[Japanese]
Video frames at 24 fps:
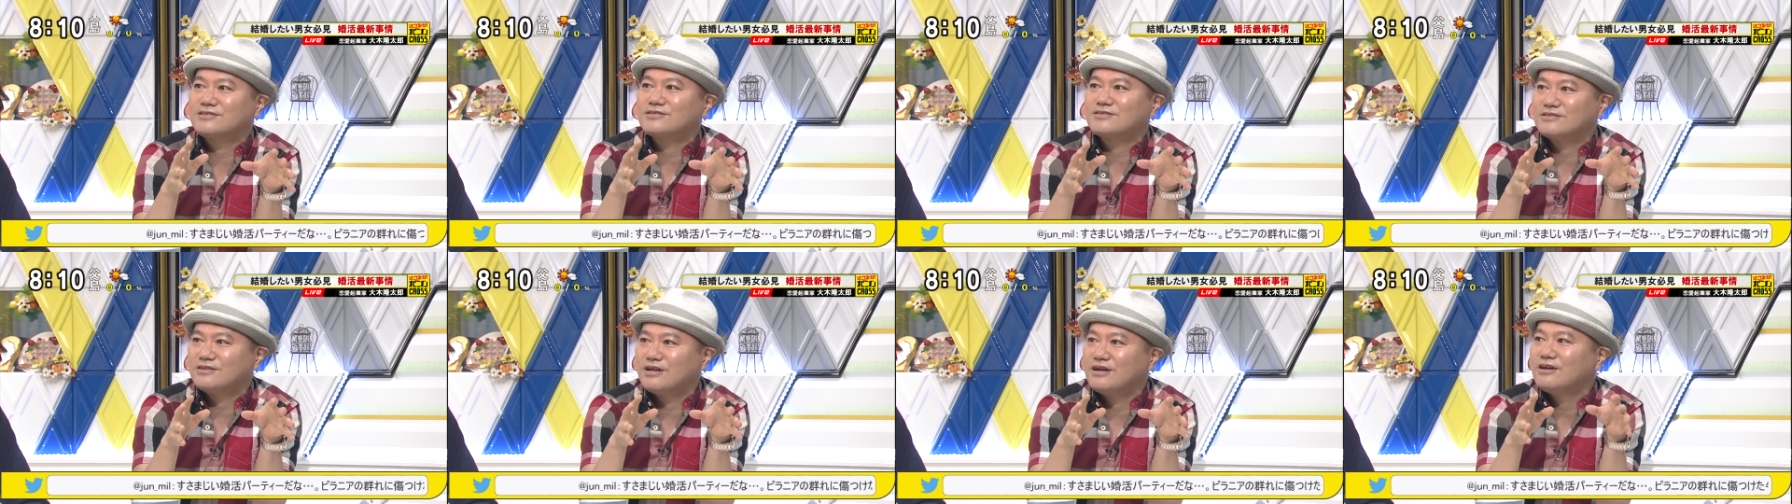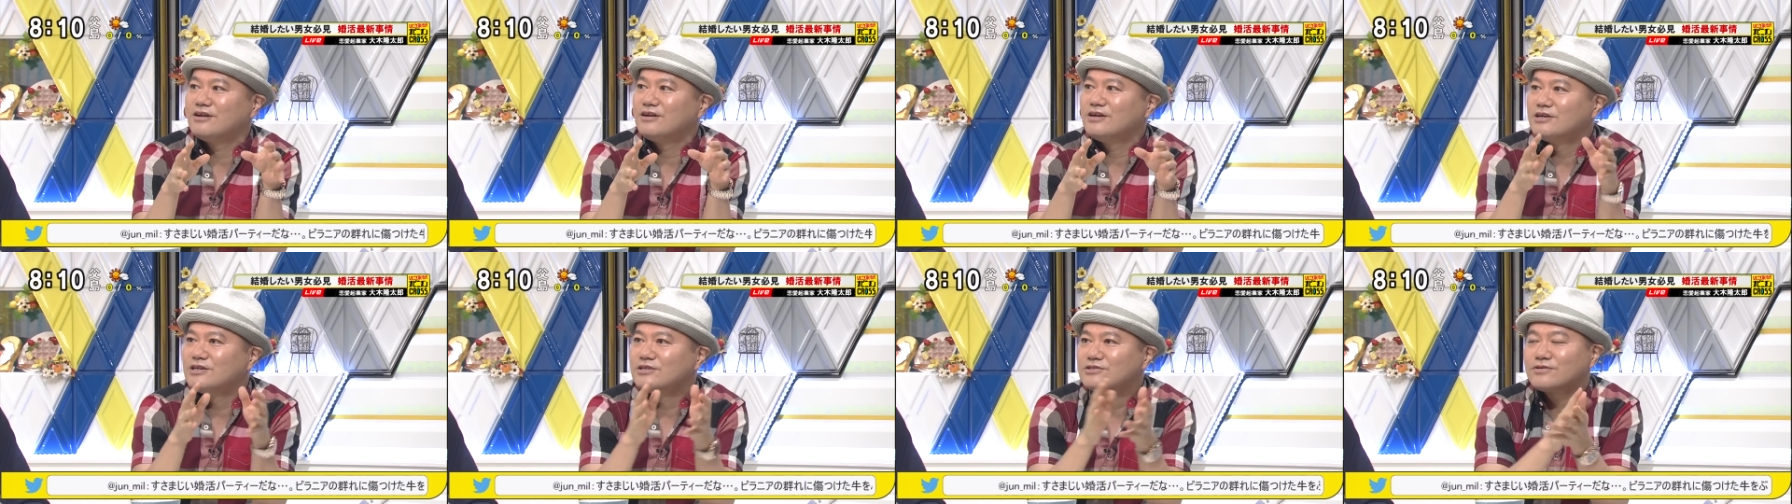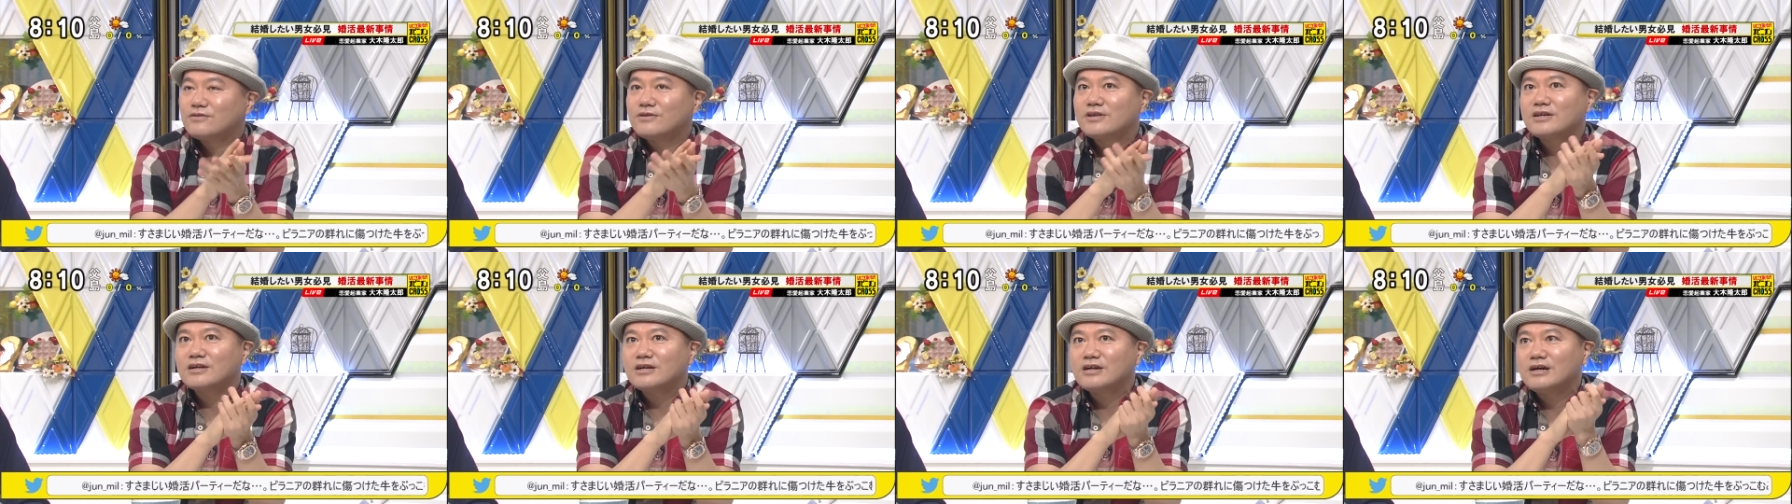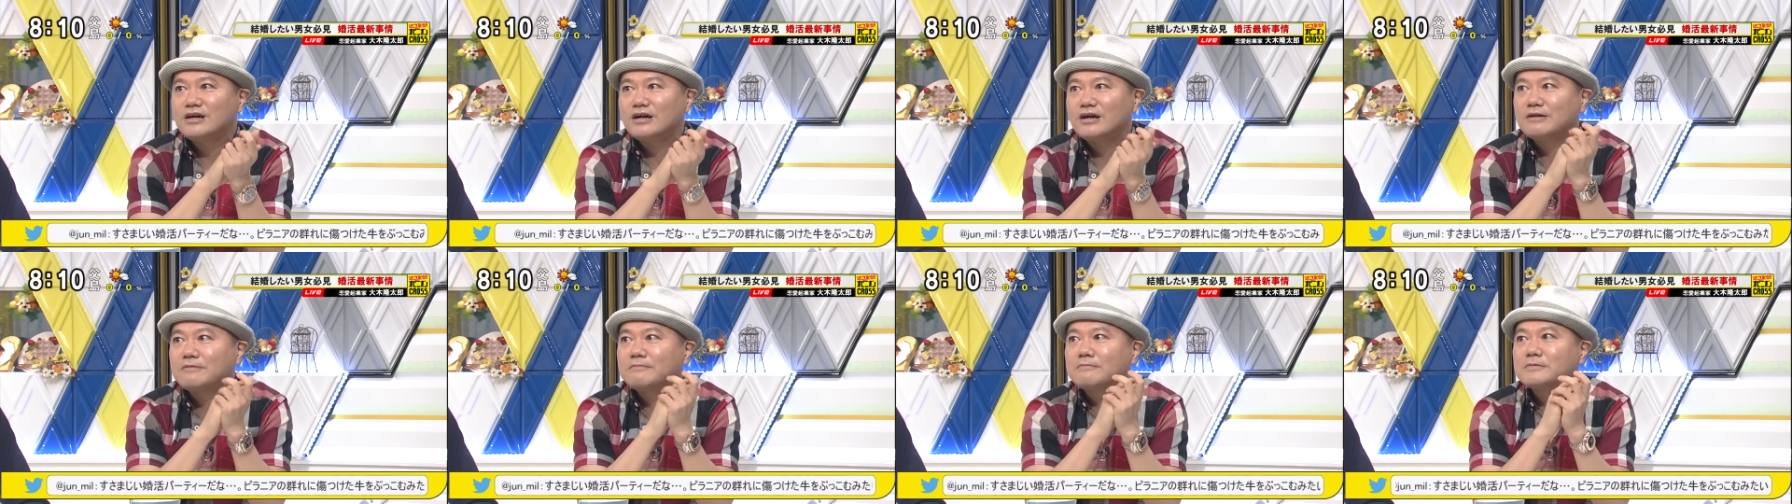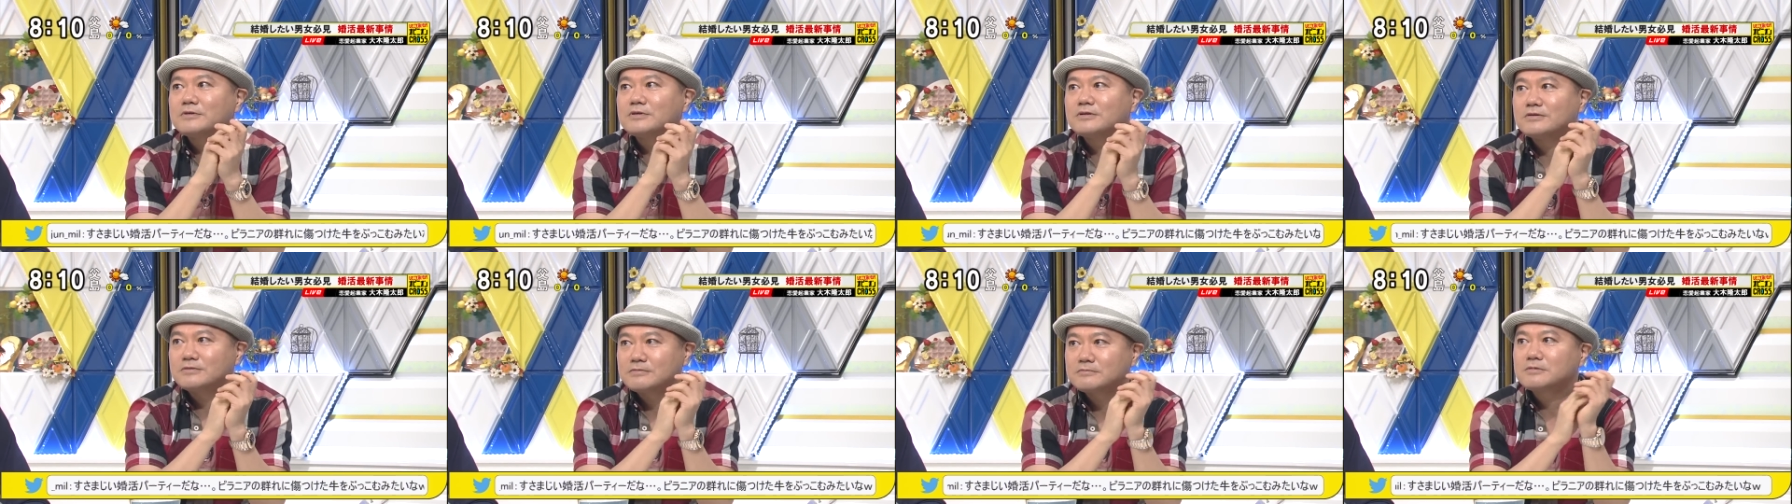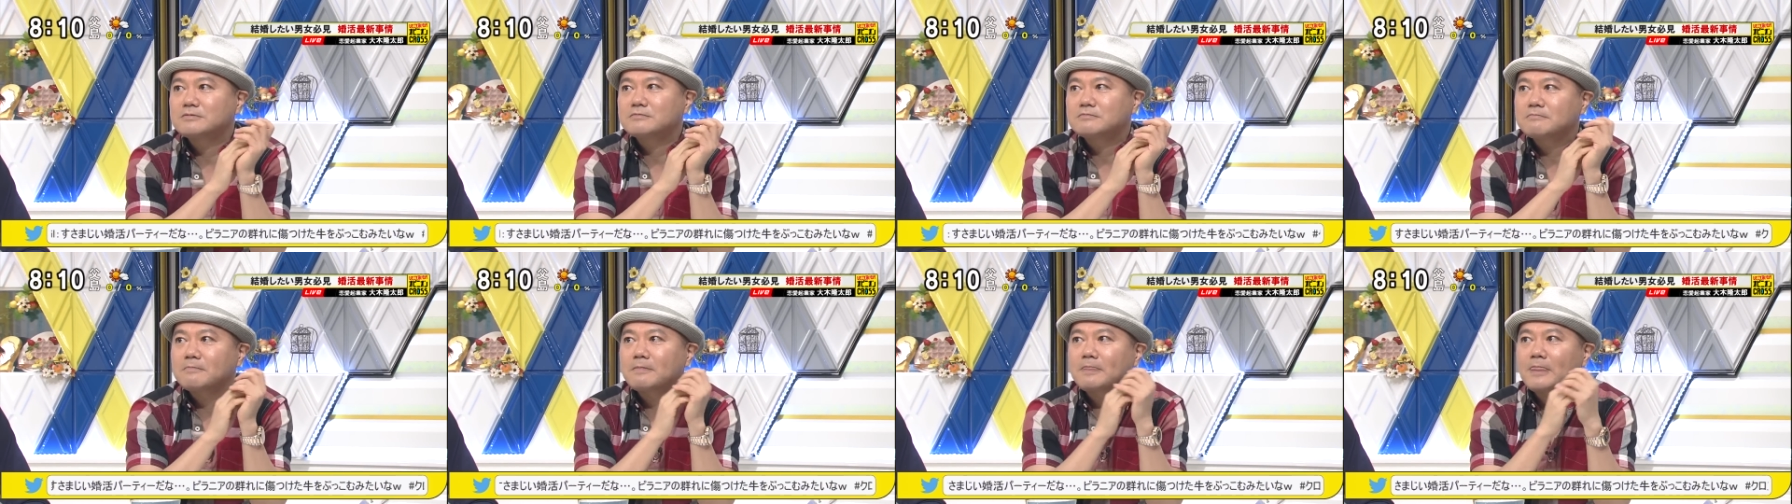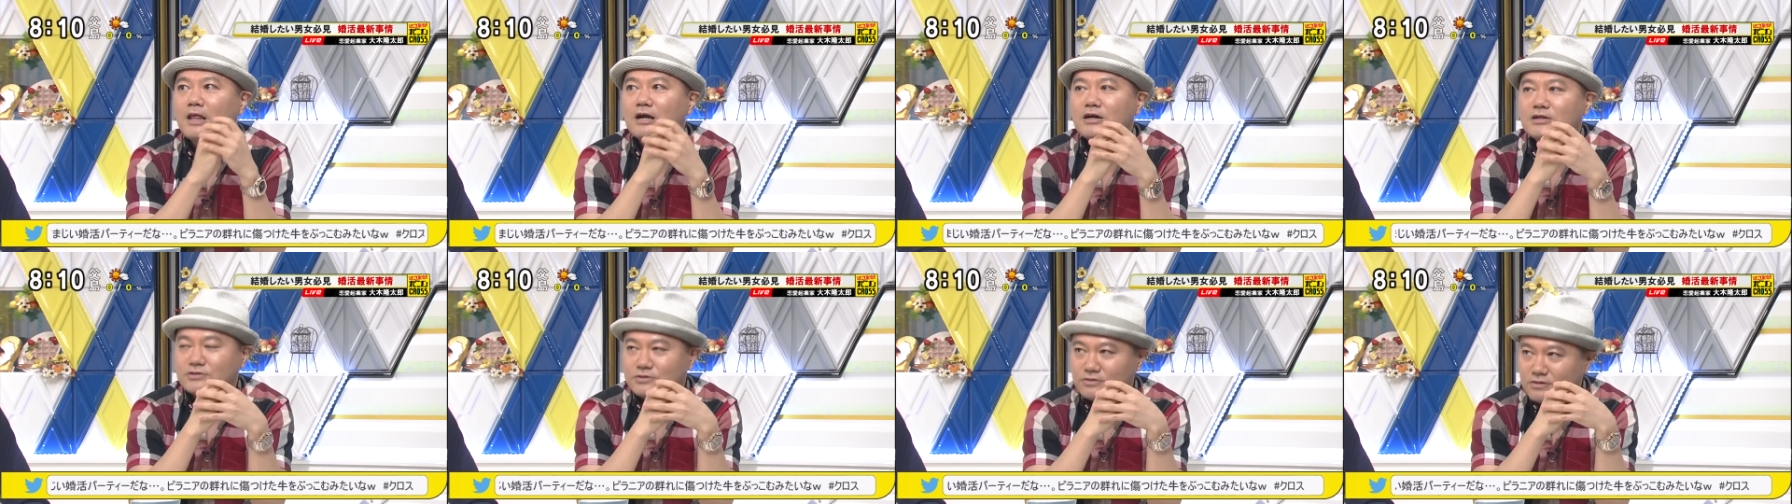んですね。それが出会いの場